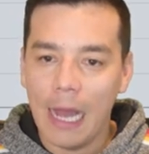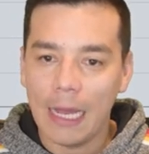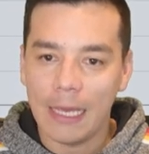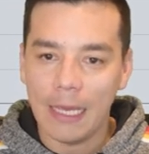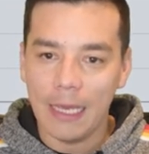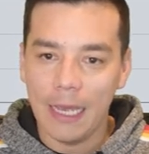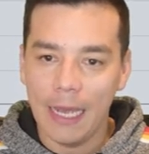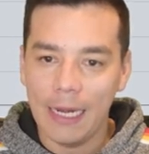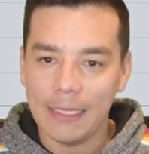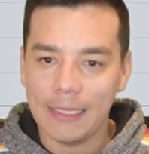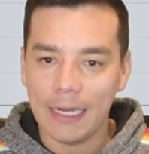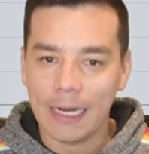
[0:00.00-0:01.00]
aquí
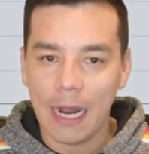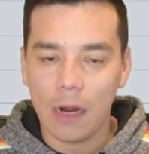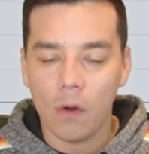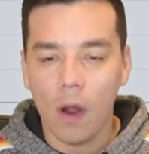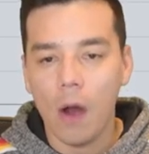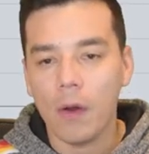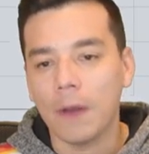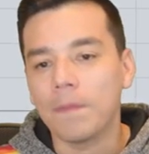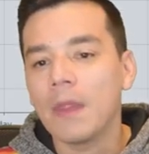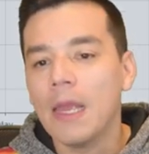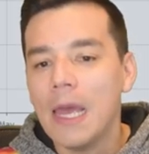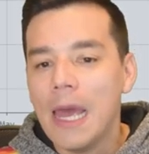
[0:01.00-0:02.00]
en este rango. Ahora,